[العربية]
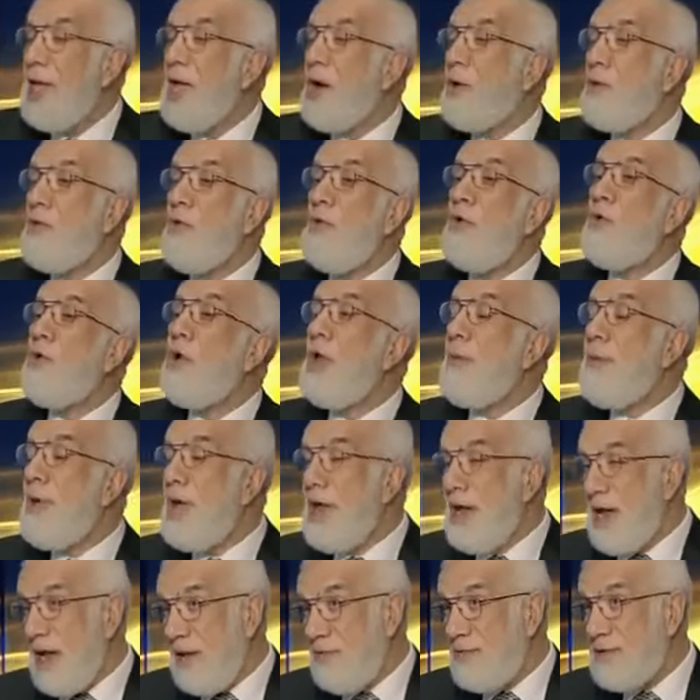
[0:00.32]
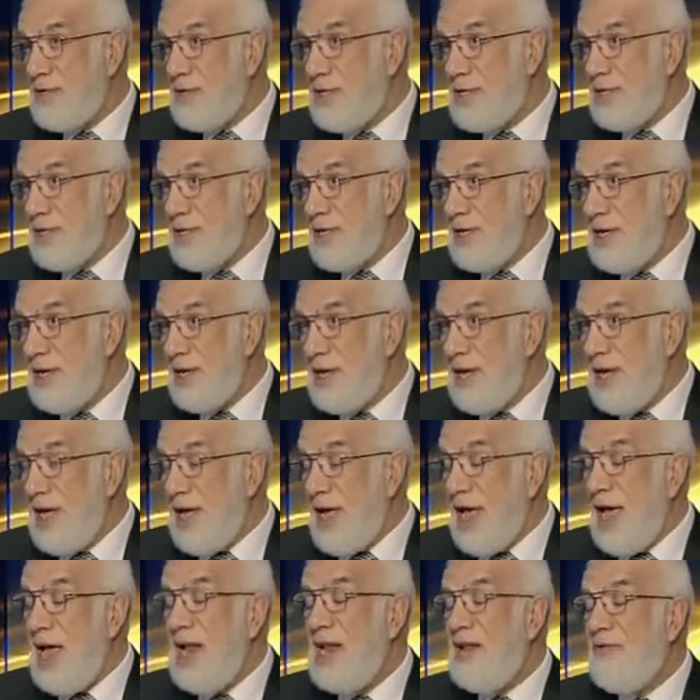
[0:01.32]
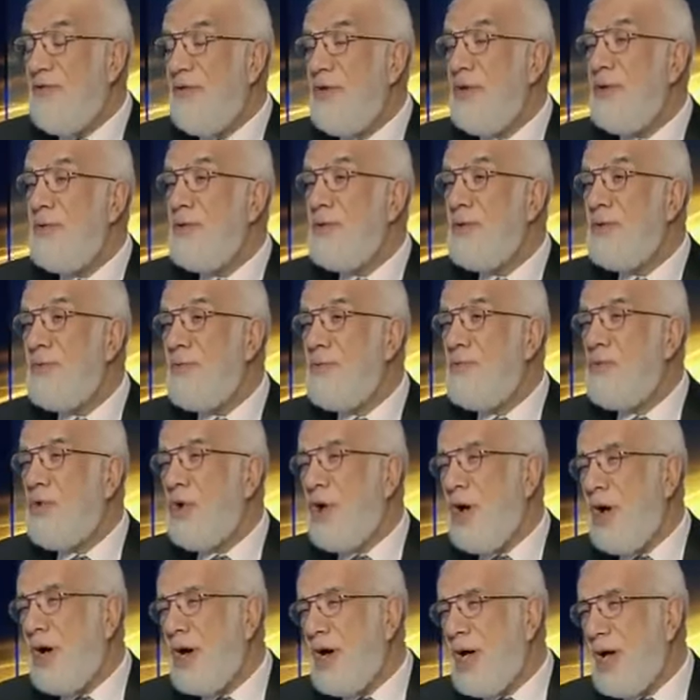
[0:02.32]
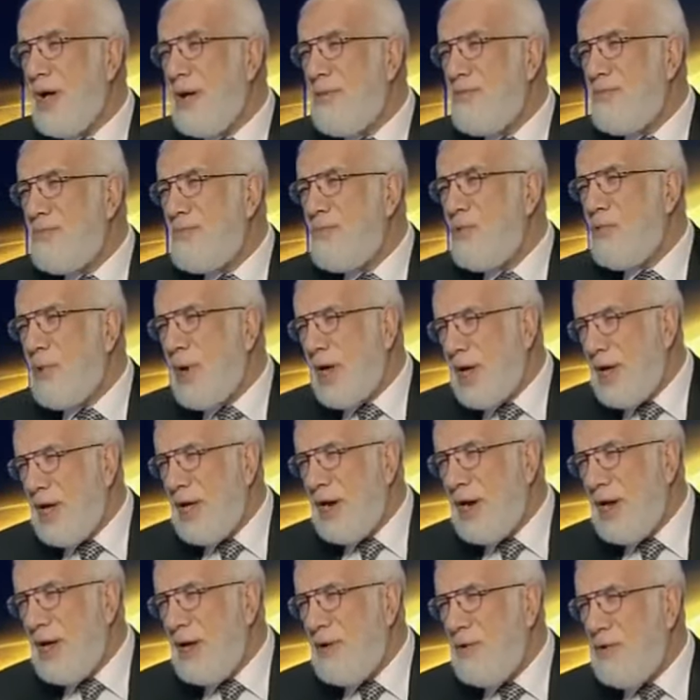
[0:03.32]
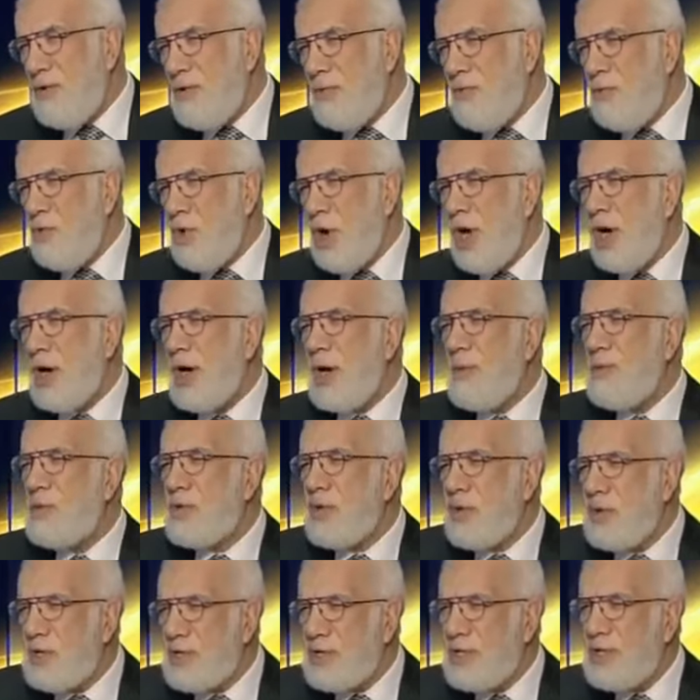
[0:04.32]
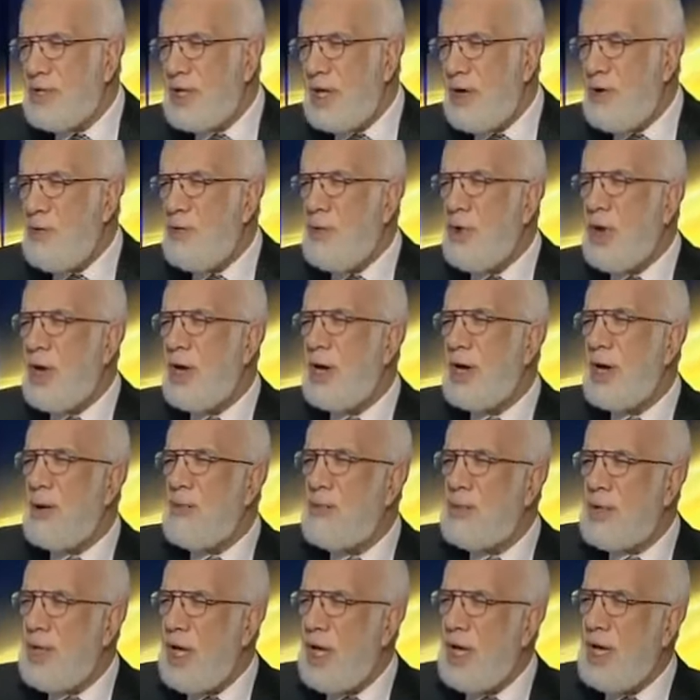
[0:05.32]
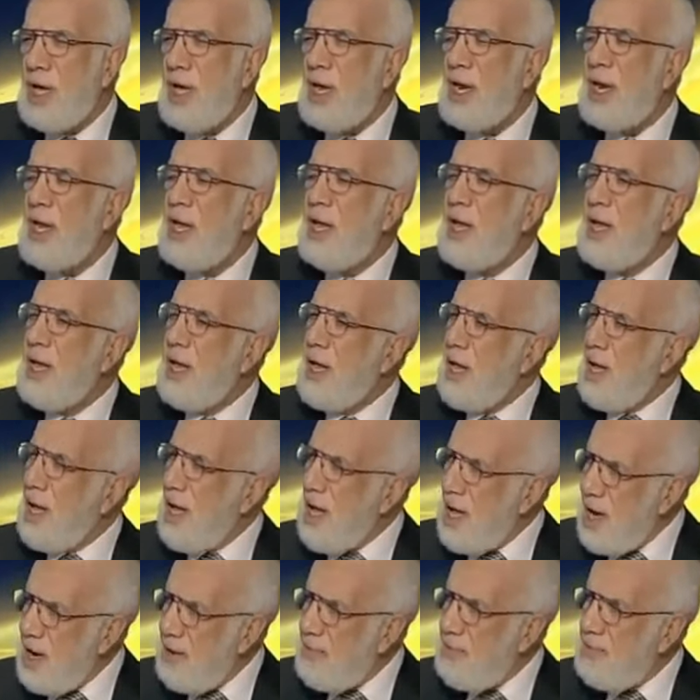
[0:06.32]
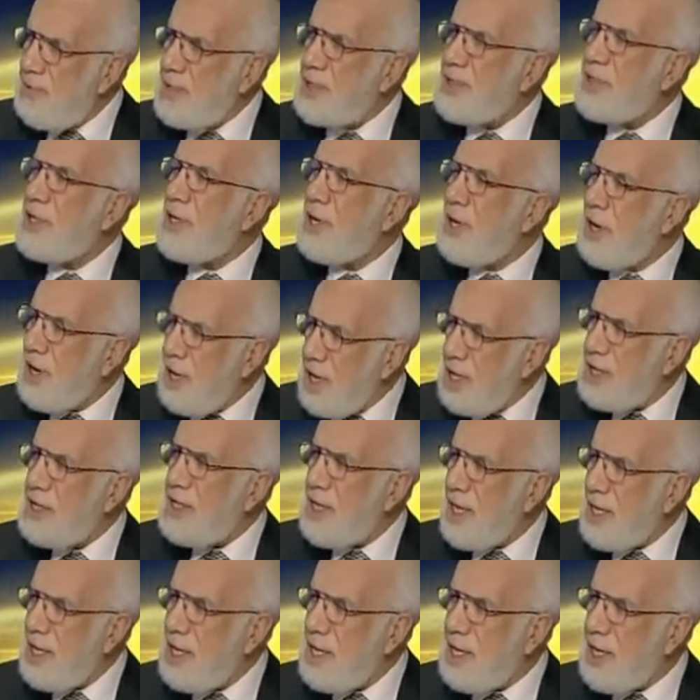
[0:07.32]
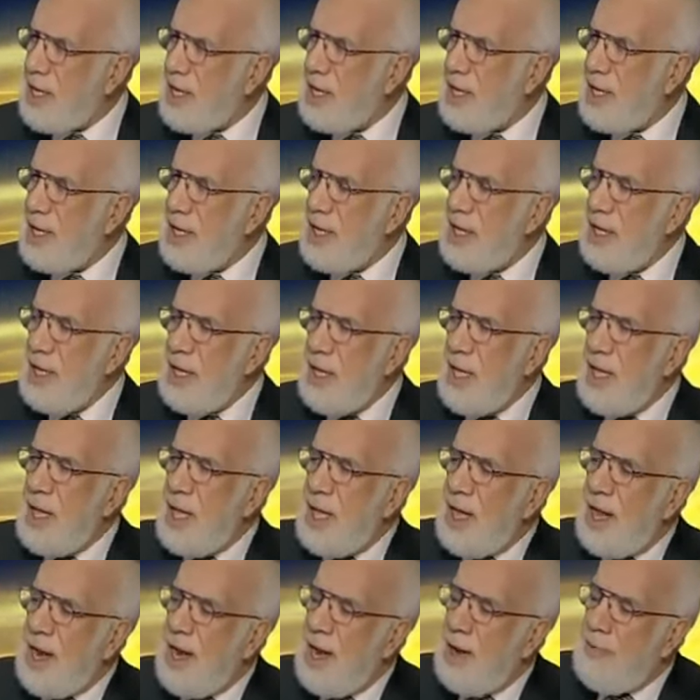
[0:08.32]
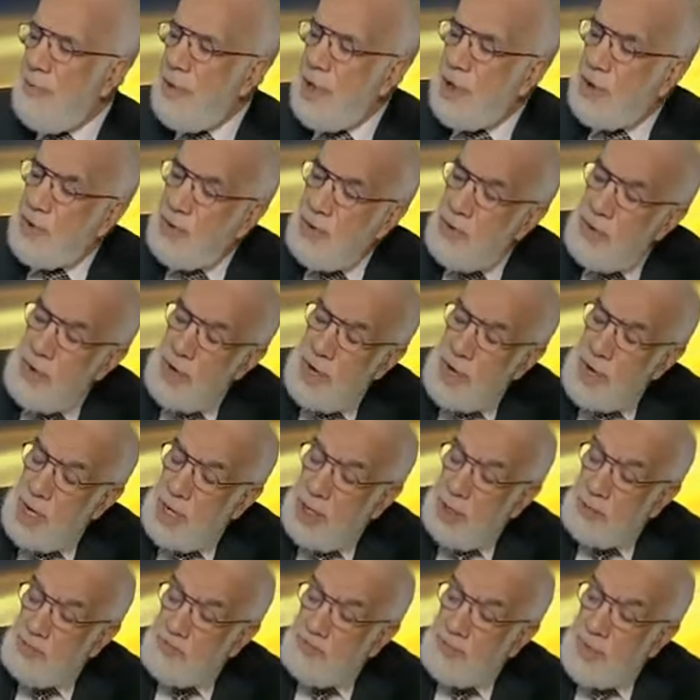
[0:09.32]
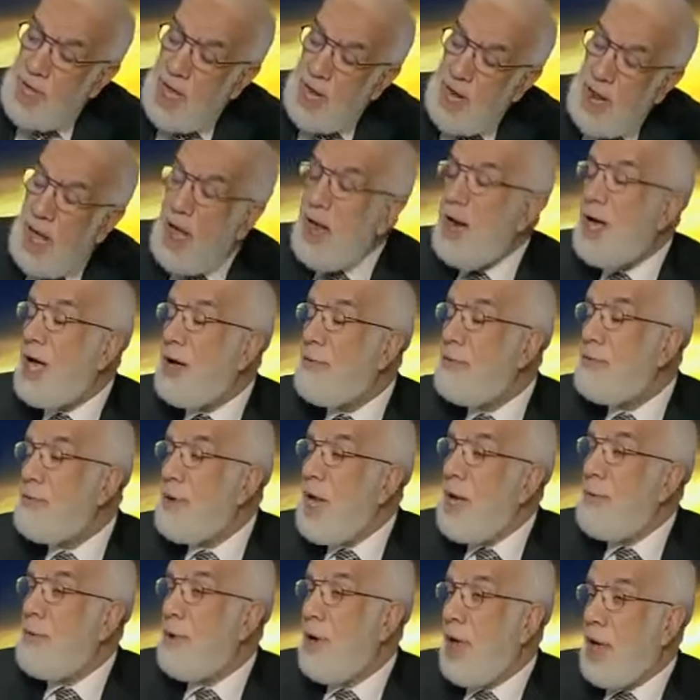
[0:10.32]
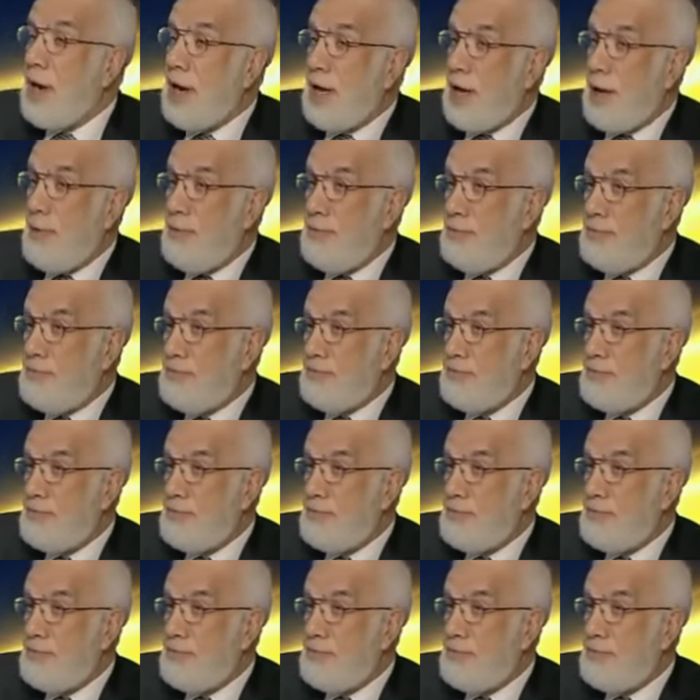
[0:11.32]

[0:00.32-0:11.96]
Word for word: يقول علماء النفس ان في مراهقه مبكره ومراهقه متوسطه ومراهقه متاخره انا باستقراء التاريخ لما يكون الارقم من ابي الارقم